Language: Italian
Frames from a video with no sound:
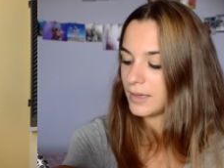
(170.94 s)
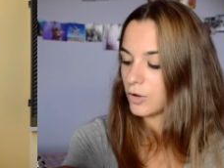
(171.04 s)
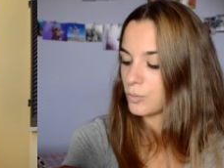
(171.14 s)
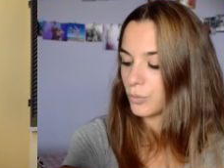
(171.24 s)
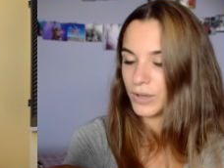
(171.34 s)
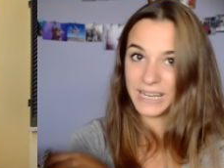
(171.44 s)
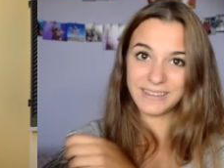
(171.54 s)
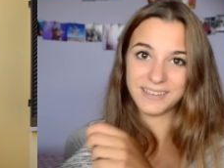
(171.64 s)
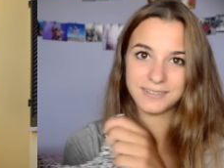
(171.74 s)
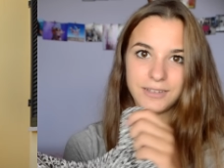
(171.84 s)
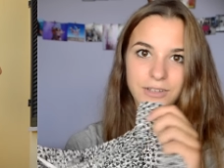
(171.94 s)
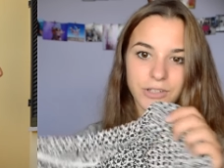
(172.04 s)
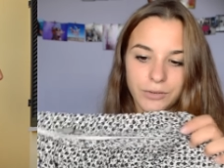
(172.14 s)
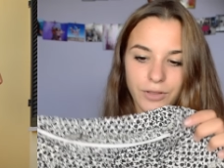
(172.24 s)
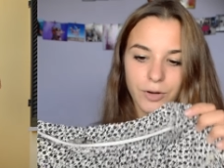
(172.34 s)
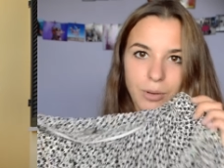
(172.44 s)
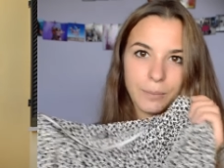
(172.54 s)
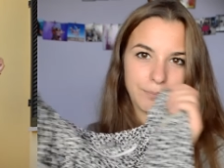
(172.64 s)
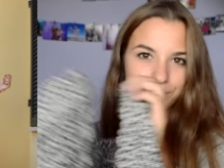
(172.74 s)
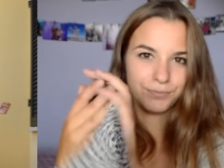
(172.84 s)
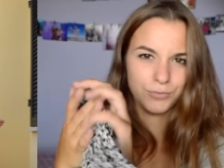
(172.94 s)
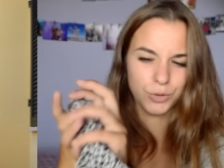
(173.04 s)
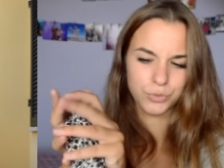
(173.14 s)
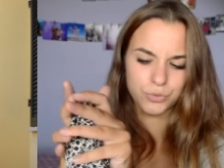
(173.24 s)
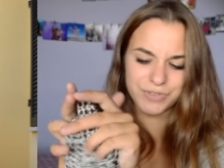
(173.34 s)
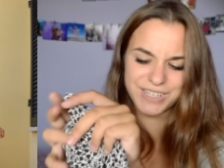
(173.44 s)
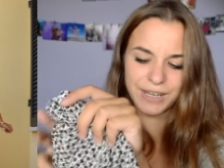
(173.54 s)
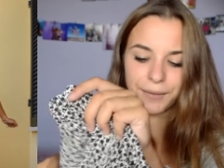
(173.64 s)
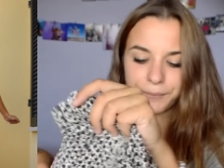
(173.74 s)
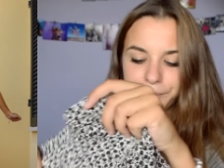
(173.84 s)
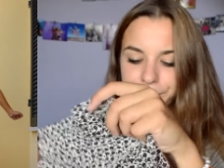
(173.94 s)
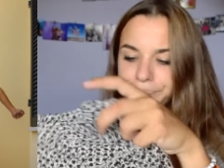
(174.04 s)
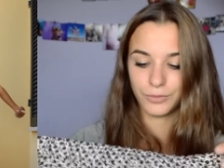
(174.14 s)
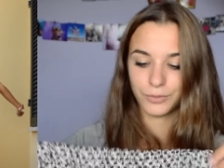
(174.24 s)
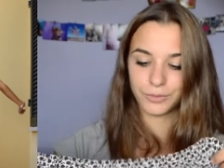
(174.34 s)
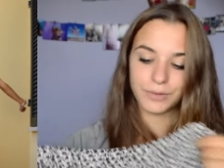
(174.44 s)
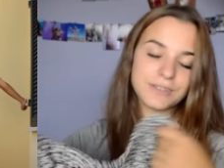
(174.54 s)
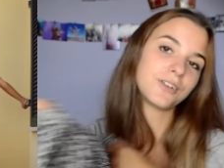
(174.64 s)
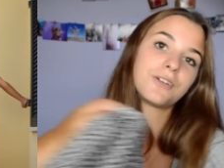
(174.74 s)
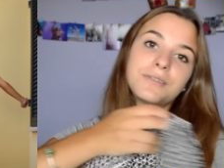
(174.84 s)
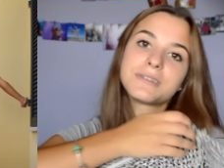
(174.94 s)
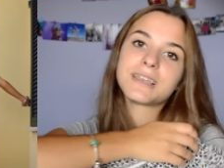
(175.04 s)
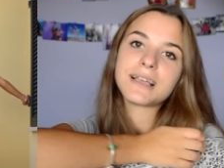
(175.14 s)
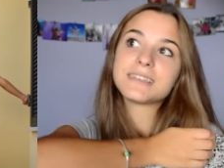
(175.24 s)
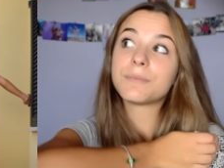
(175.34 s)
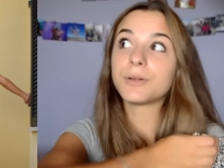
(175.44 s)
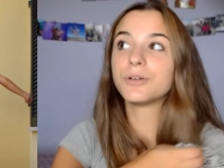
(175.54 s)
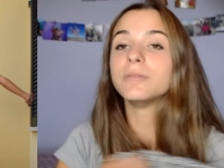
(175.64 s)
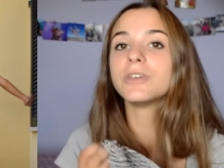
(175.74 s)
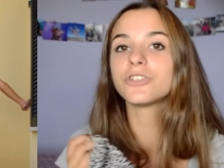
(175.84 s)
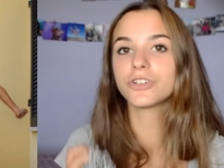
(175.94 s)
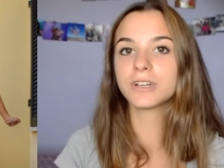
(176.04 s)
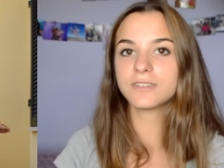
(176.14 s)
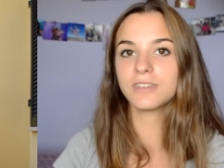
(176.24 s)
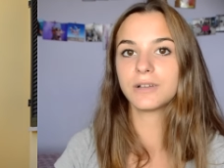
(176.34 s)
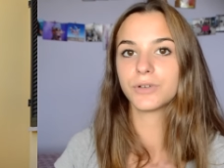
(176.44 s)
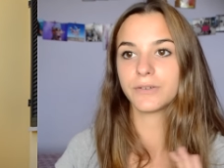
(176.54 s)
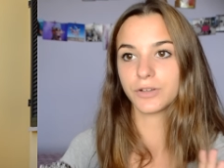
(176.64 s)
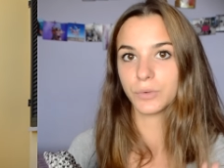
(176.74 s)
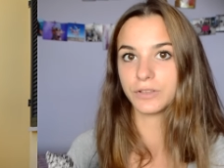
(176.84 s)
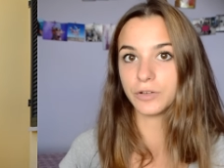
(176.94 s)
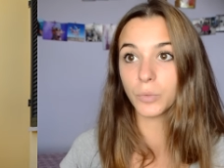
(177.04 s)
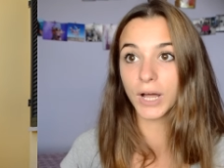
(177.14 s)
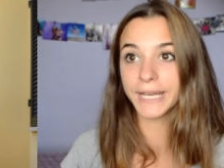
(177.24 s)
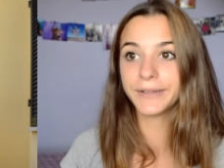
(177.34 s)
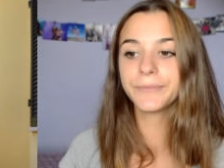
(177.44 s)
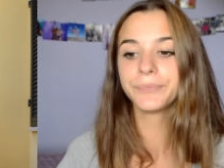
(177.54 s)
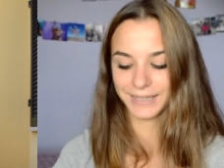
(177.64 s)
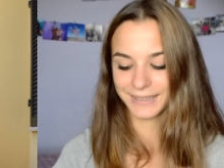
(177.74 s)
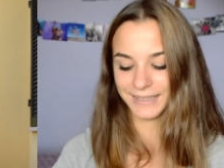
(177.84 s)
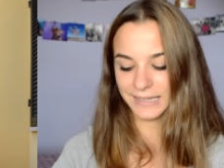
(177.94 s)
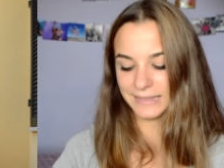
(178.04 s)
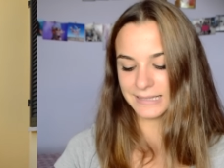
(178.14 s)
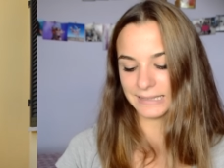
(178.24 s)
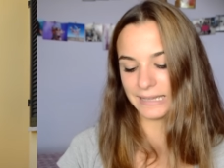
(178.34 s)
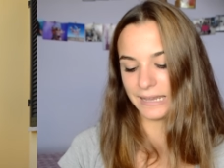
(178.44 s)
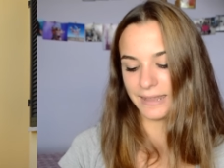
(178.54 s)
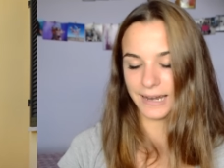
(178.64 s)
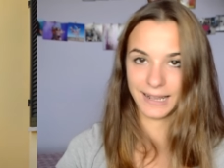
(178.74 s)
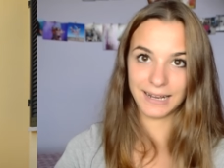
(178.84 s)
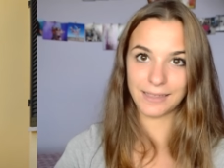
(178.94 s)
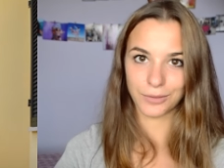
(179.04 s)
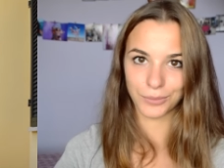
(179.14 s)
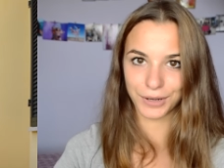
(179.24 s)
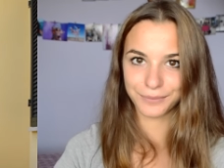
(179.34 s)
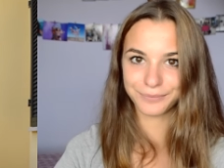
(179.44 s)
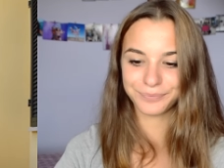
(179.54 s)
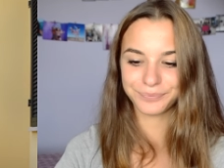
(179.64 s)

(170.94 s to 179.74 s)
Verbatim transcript: Comunque la Dixie c'è tutta roba costosina. Questo lo indossava sempre con i miei shorts della Forever 21 e dei sandalini a gladiatore.